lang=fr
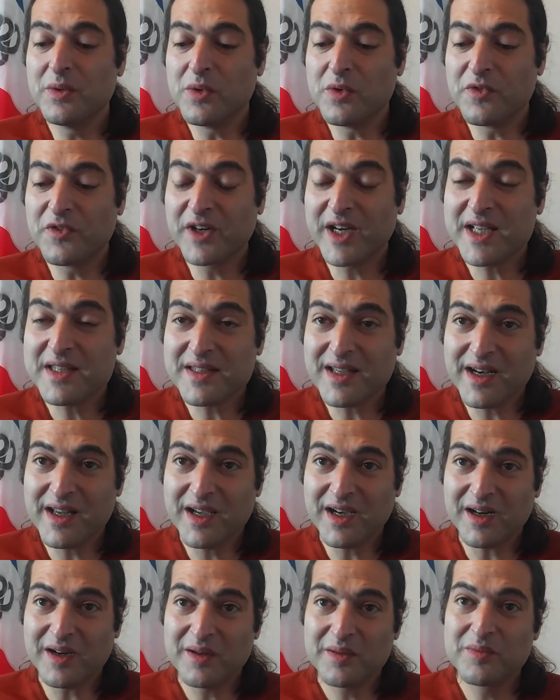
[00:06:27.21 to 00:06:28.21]
le, vrai
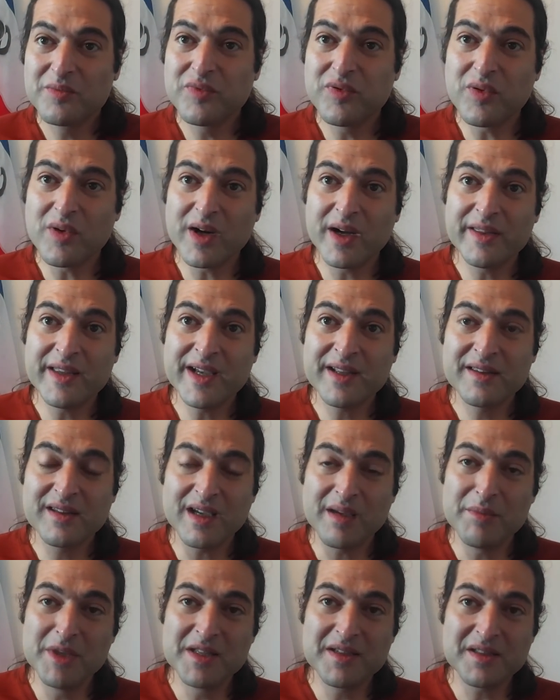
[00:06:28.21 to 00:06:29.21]
salaire pour un net
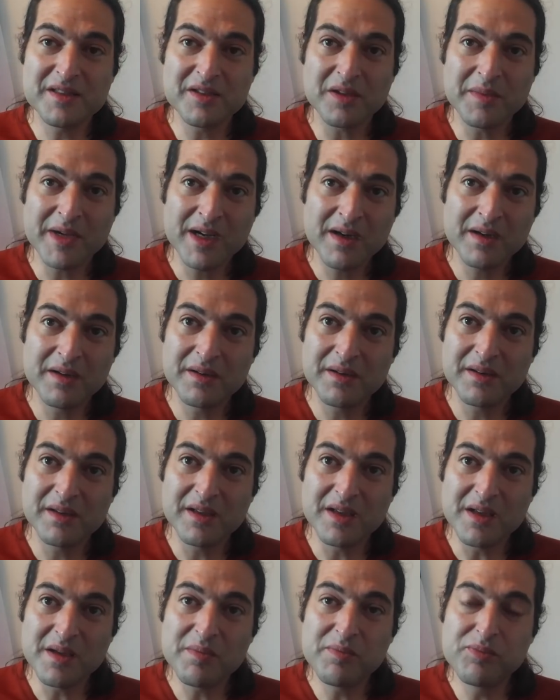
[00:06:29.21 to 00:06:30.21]
à 1700 balles
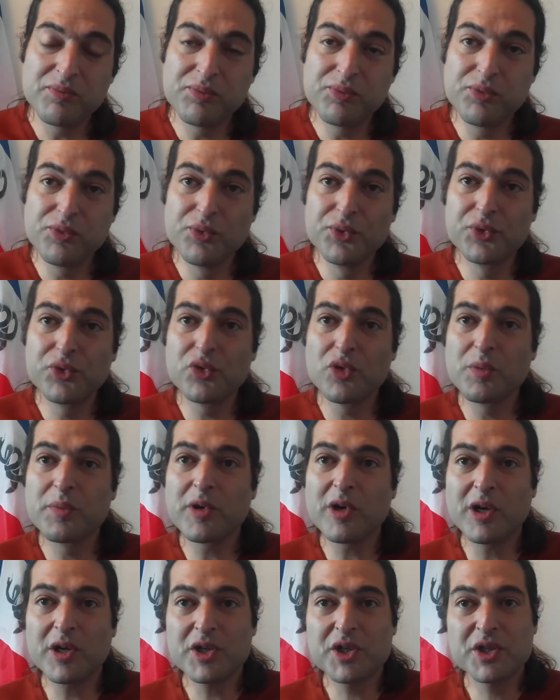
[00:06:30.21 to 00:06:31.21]
est plutôt
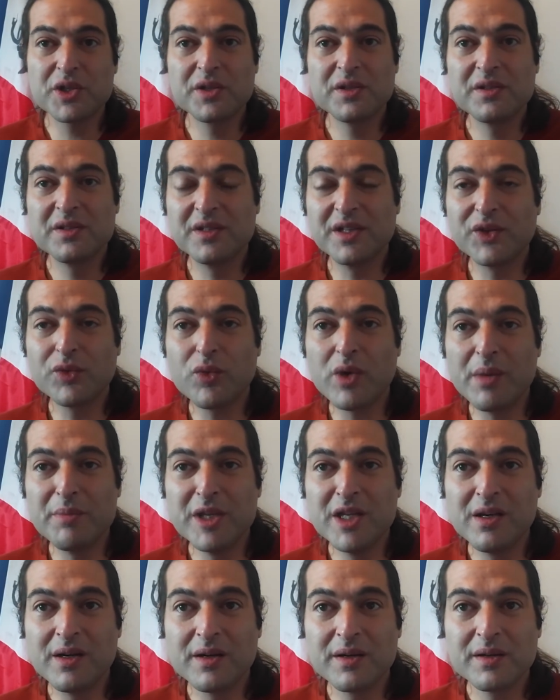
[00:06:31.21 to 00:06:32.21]
proche des
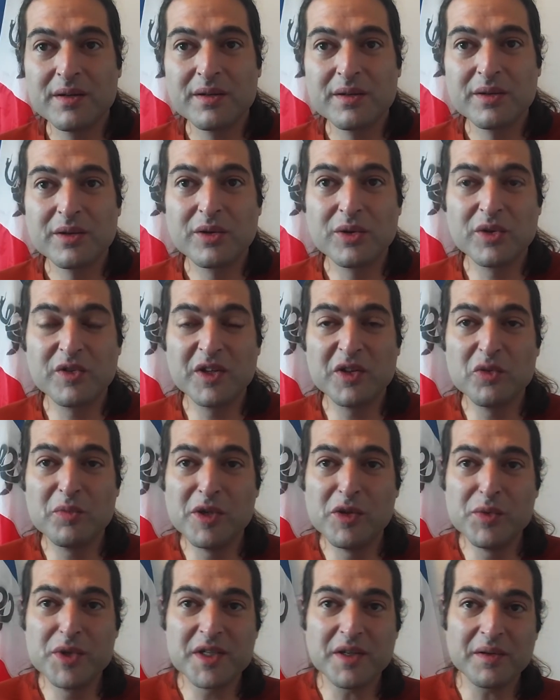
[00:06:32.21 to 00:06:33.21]
3000 que des
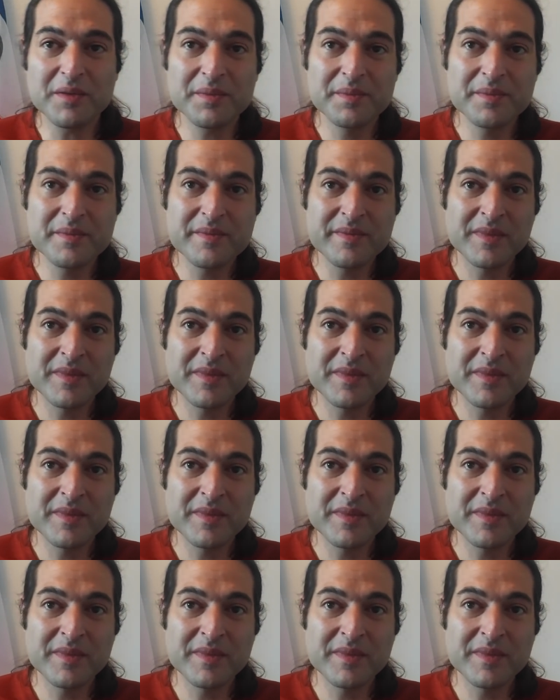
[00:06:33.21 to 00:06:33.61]
2800.